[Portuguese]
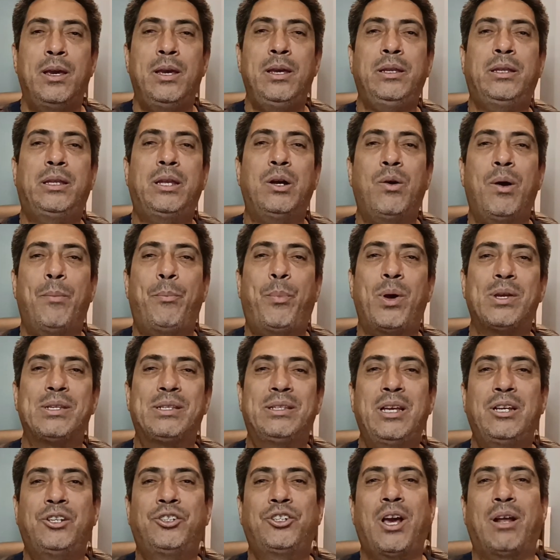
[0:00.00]
Então,
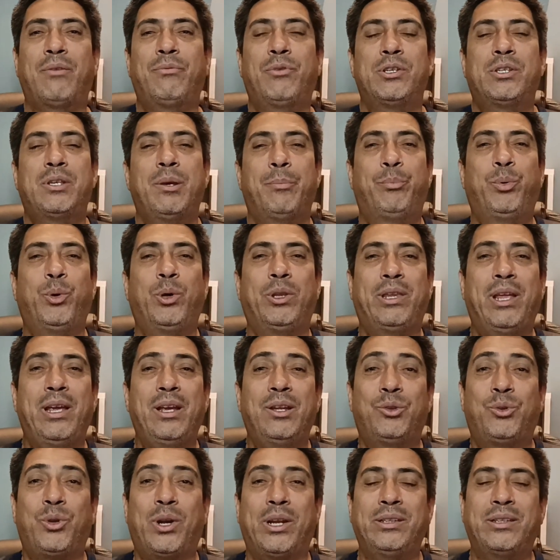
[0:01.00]
após deixar você por
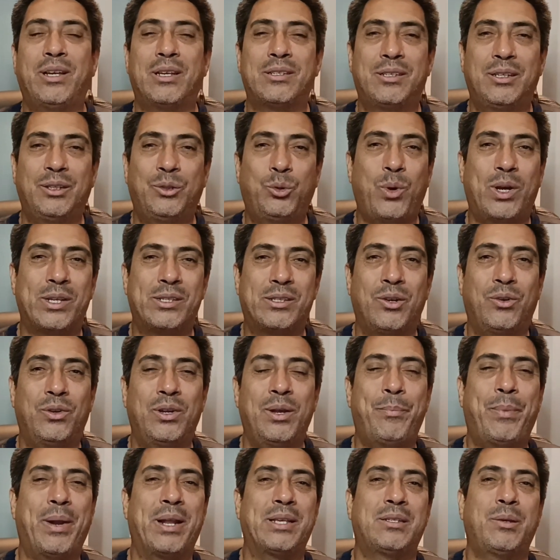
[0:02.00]
dentro aí da situação,
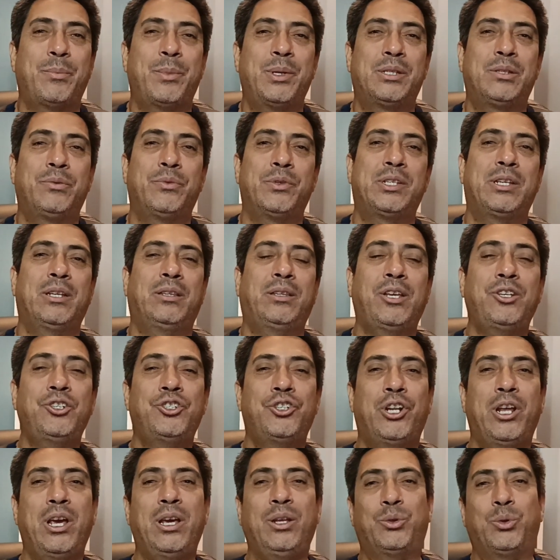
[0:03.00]
né, para saber se você tem
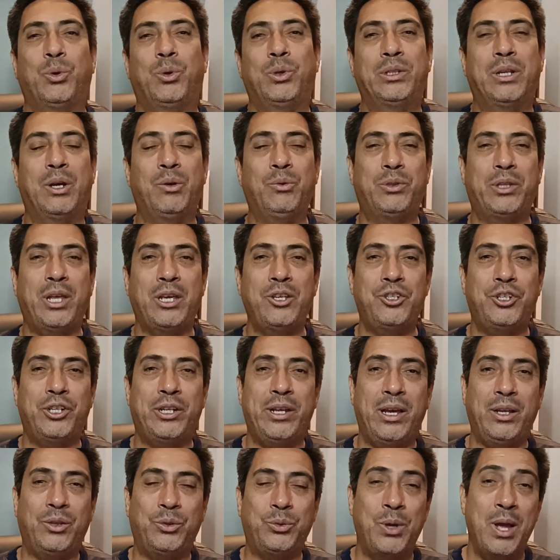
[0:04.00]
direito ou não tem
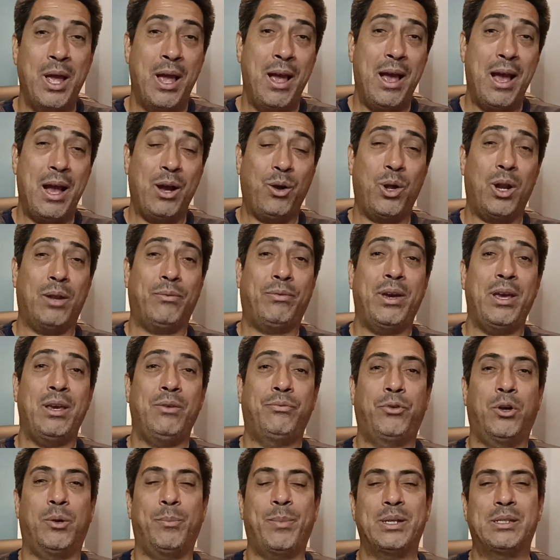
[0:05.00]
direito, agora vai
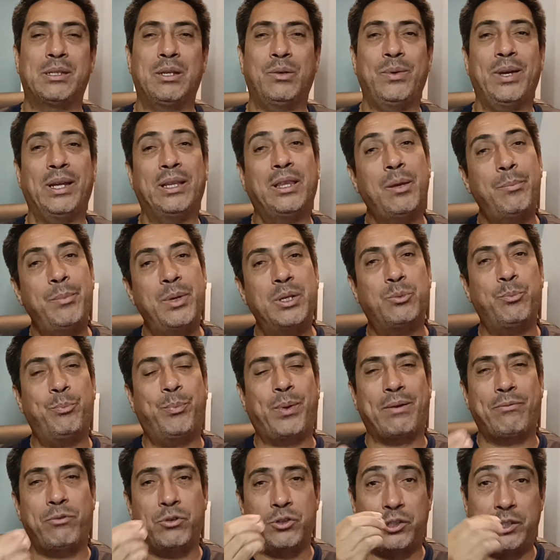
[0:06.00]
a informação e até mesmo
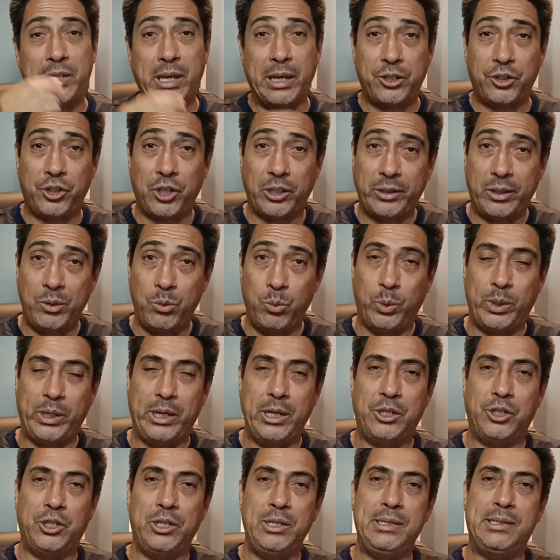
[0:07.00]
para você que já tem um
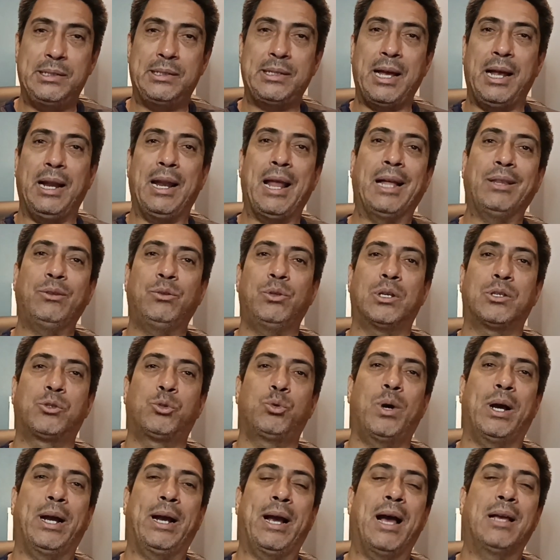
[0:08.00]
kit instalado na
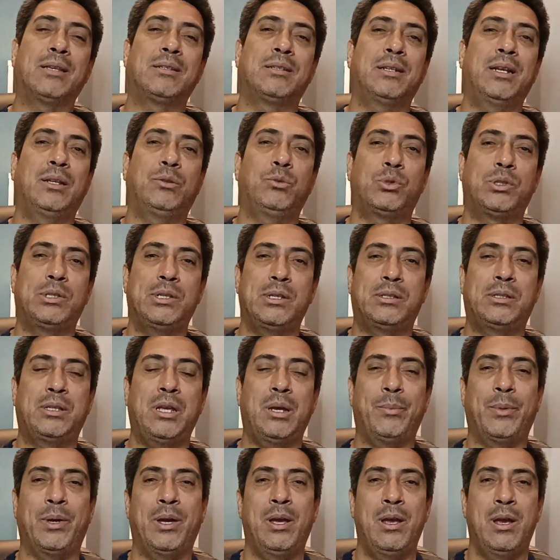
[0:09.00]
sua casa, né, do
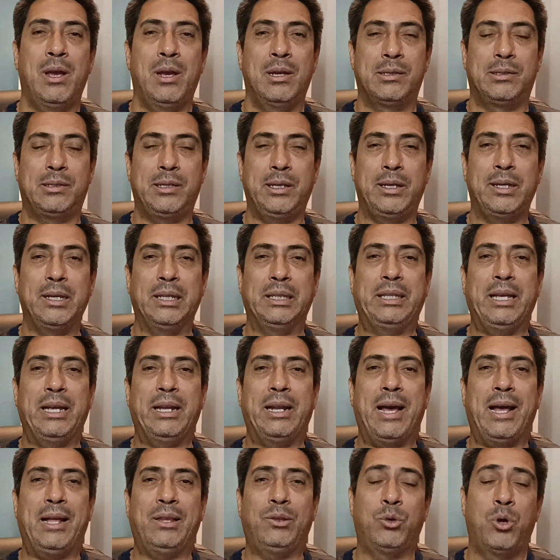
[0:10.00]
sistema sigantenado
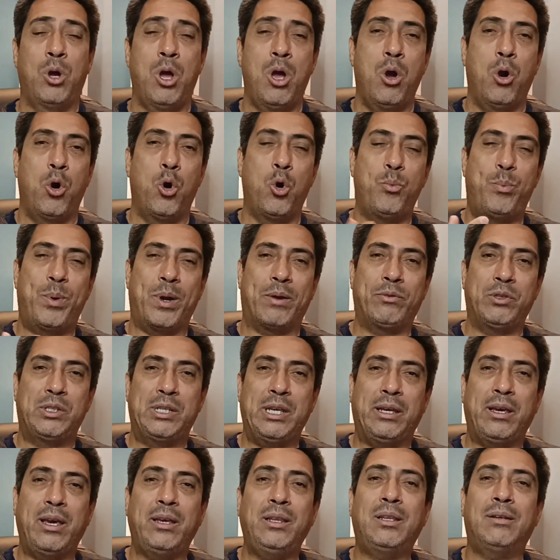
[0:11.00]
Antenado, ou para
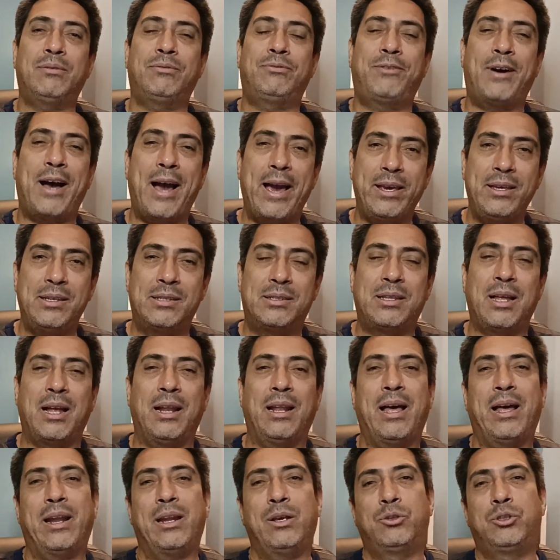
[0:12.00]
você que ainda vai
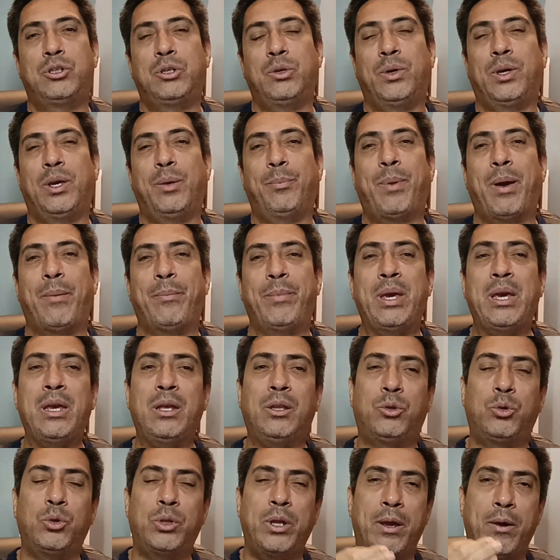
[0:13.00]
instalar o seu
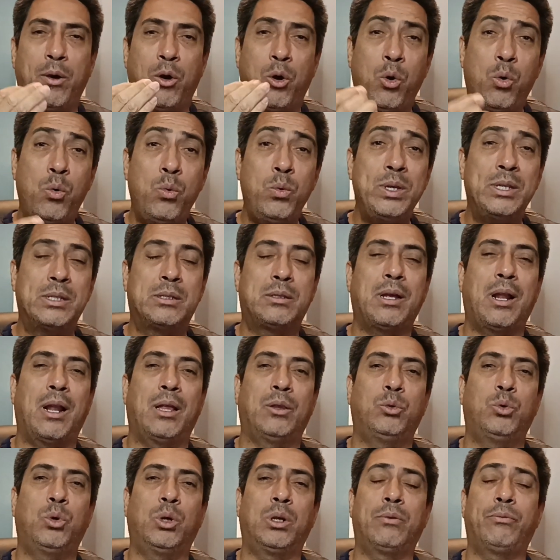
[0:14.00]
equipamento, né, ou o
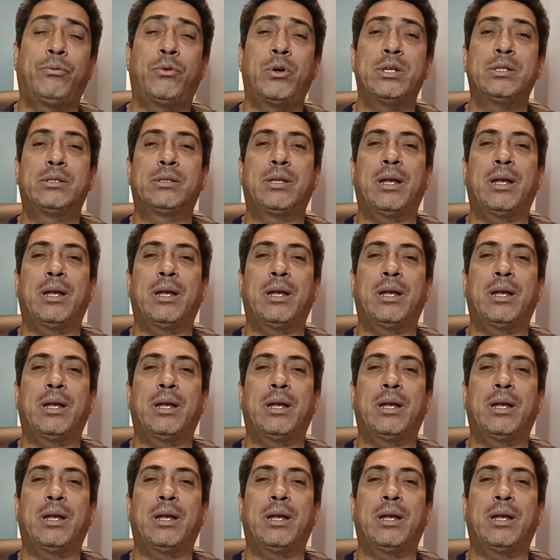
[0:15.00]
instalador que for